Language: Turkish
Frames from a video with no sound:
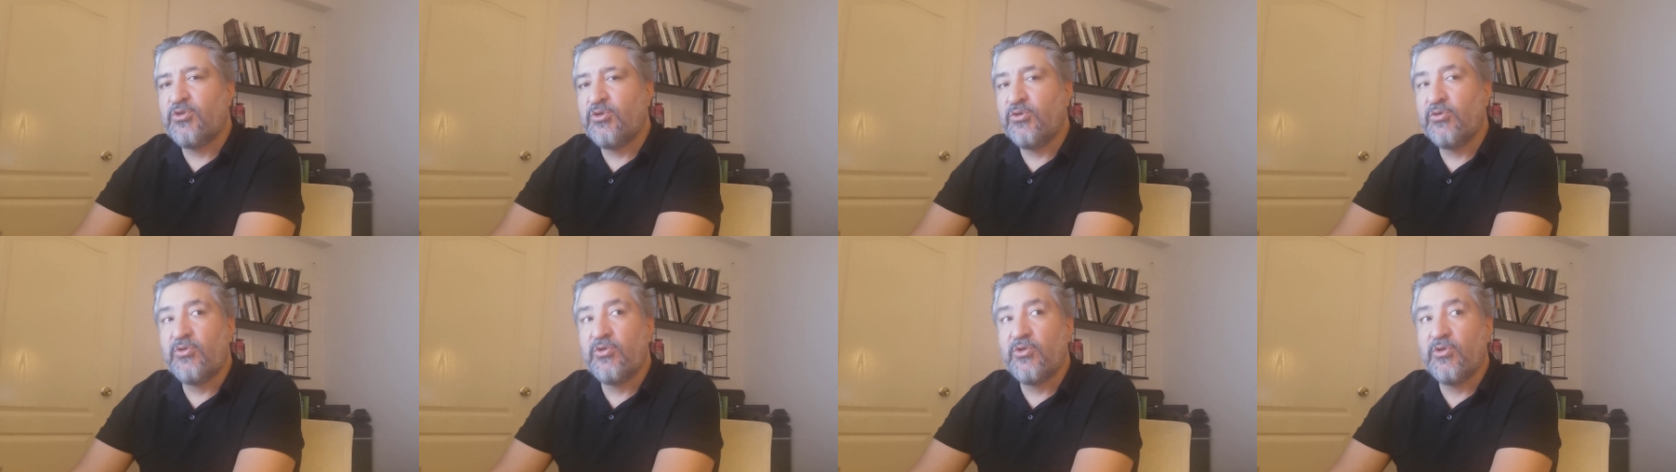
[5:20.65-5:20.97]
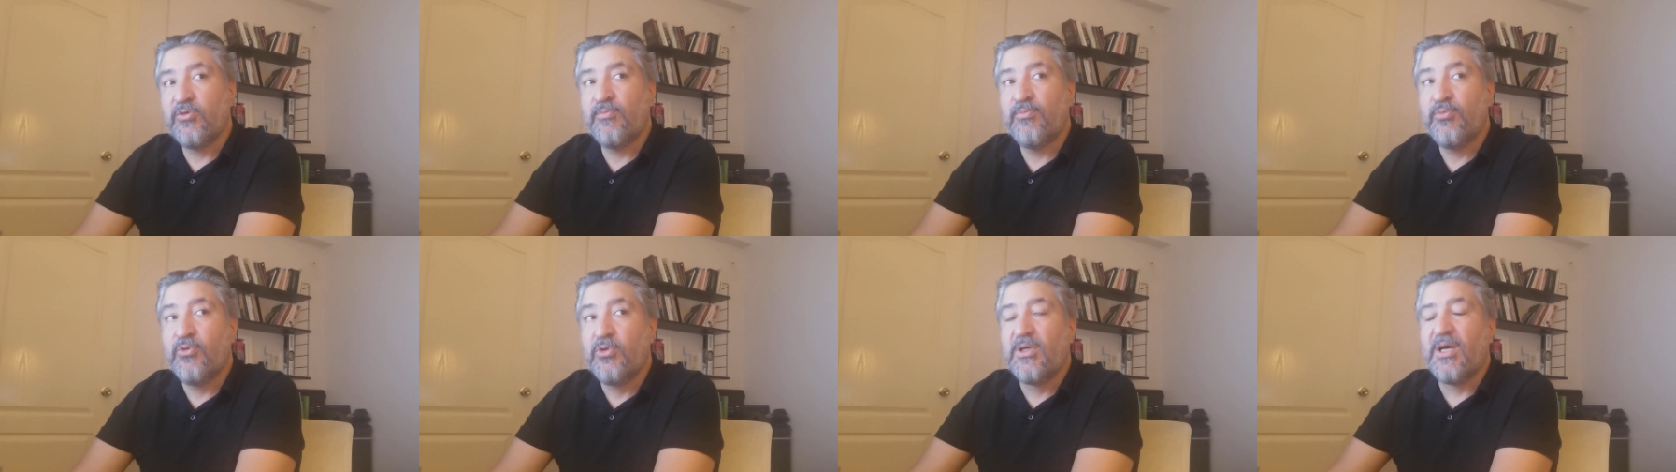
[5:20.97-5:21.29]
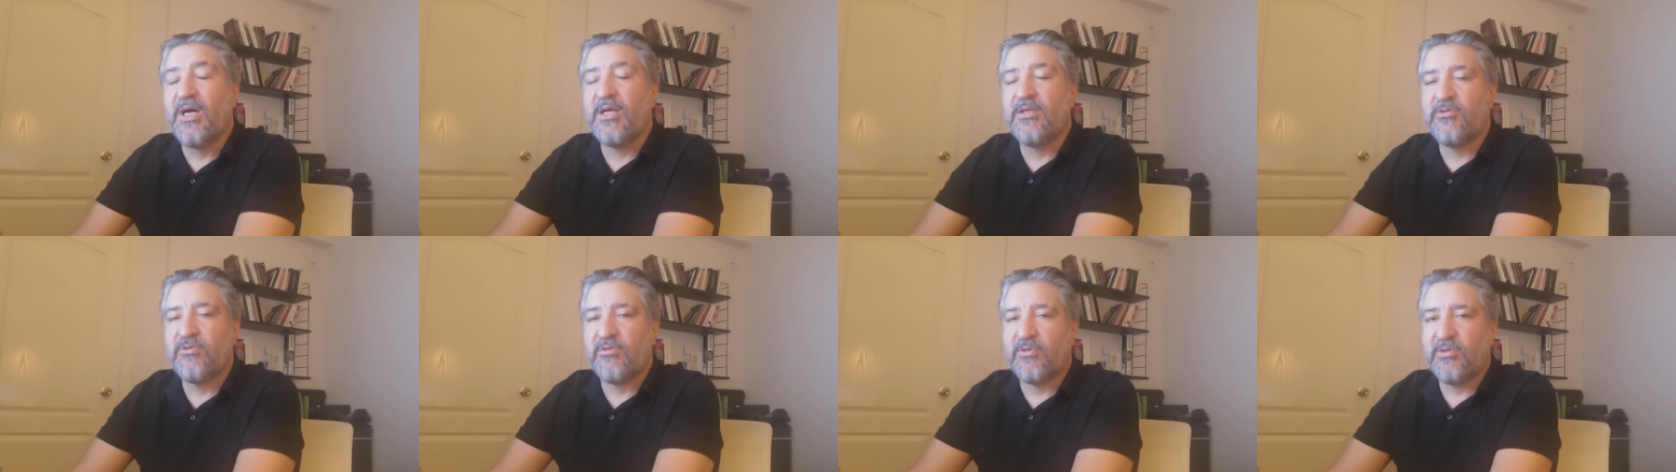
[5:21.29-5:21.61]
Çünkü bu
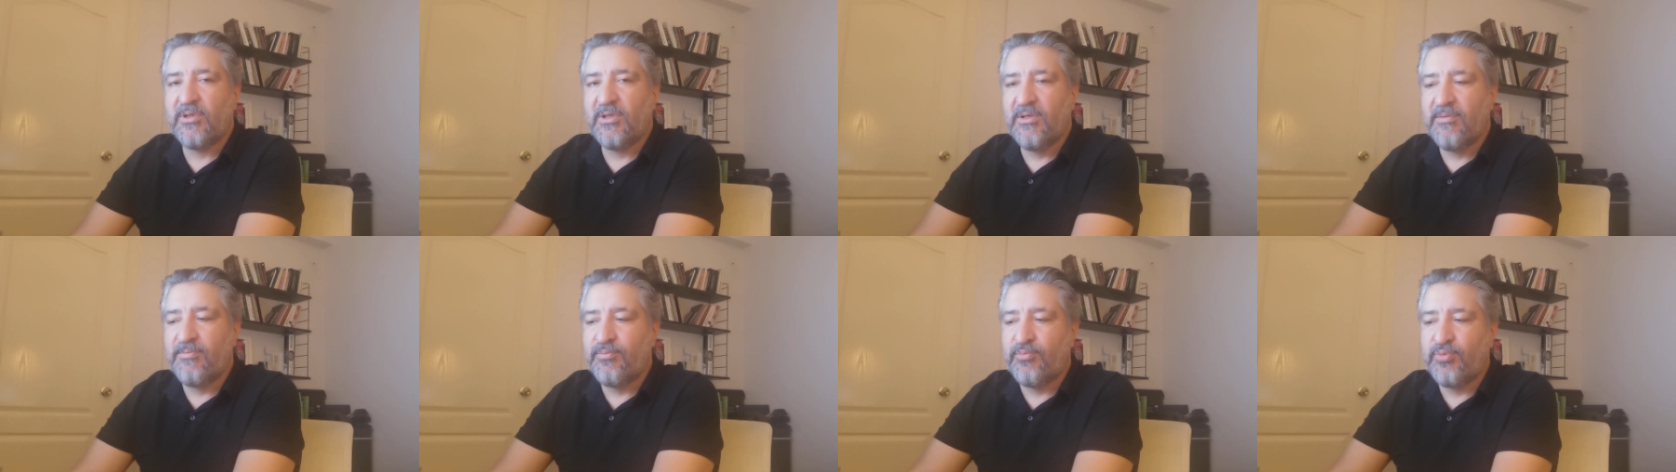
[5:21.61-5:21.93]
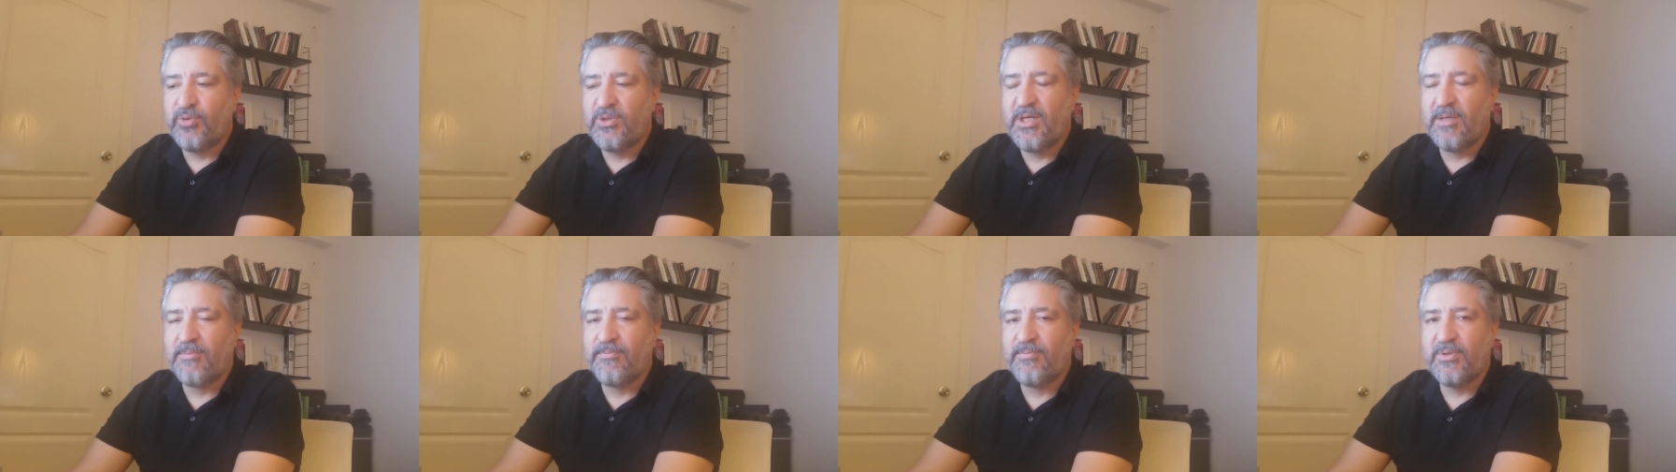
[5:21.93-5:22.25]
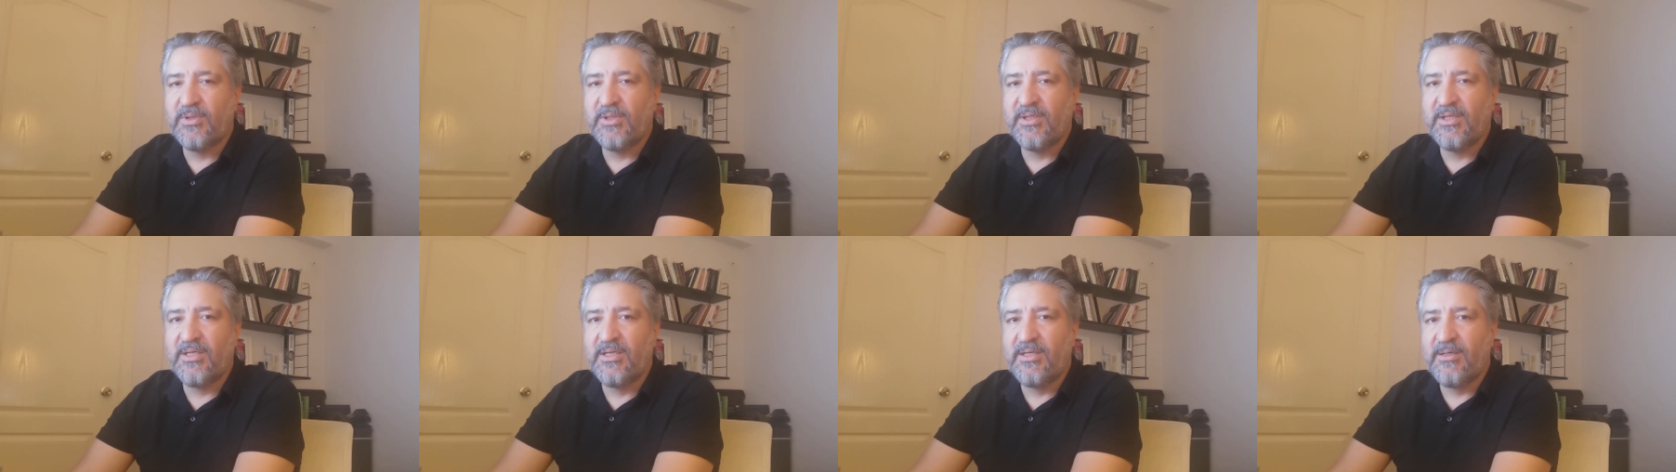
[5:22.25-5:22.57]
kadroyla, bu
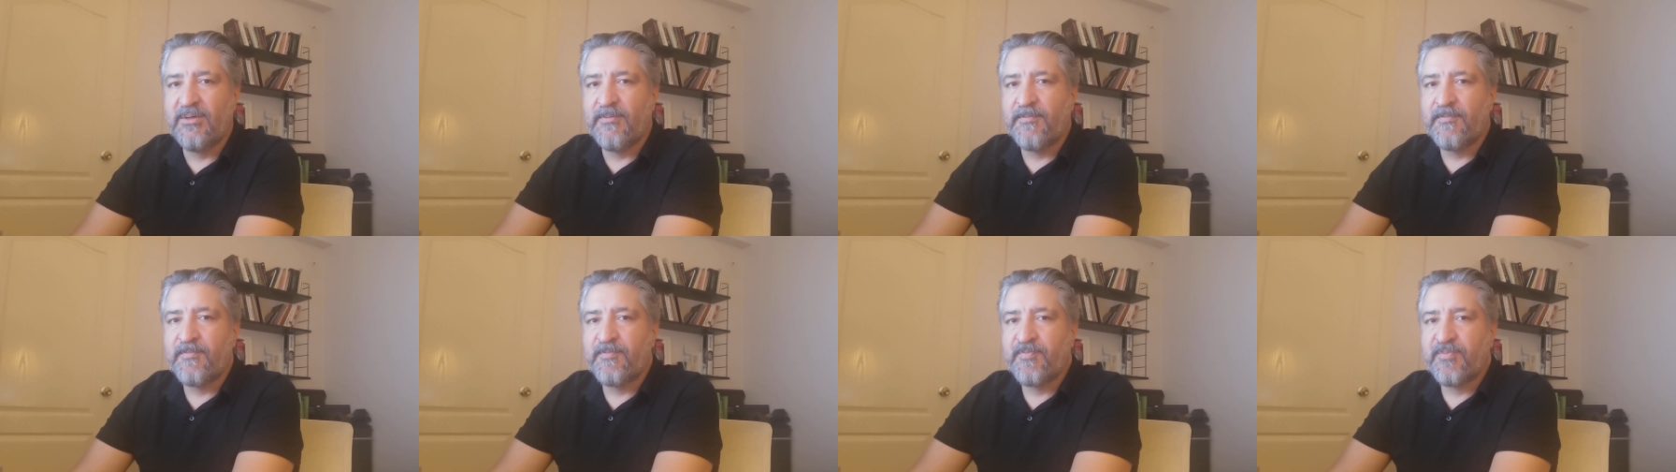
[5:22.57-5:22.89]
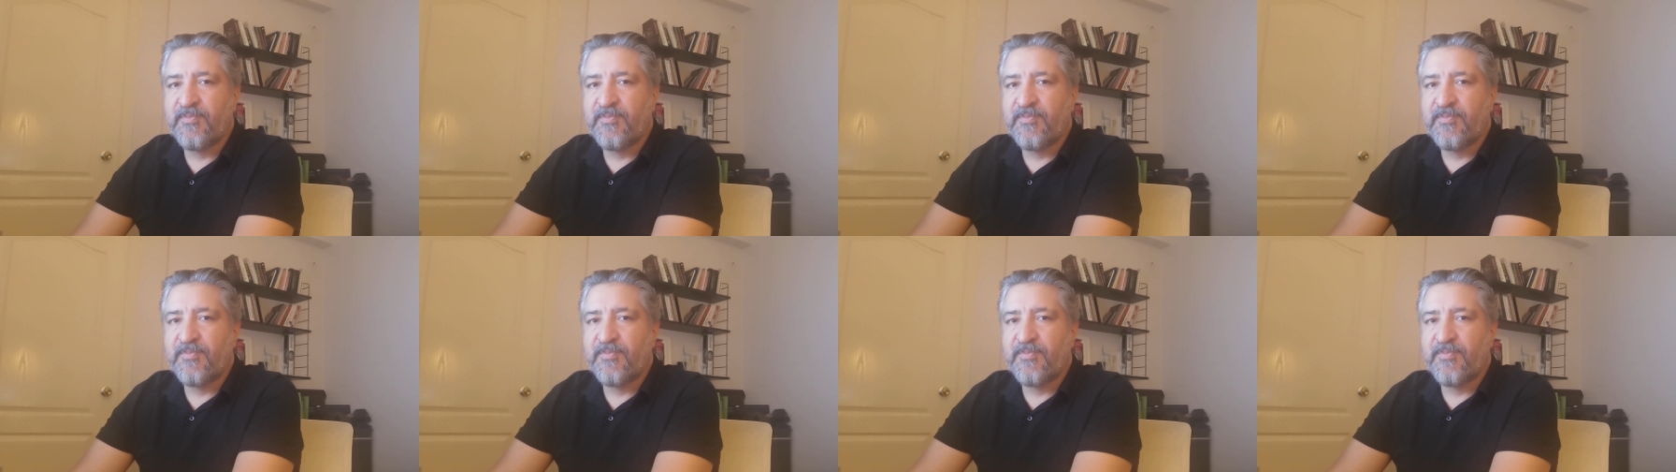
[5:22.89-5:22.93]
yapıyla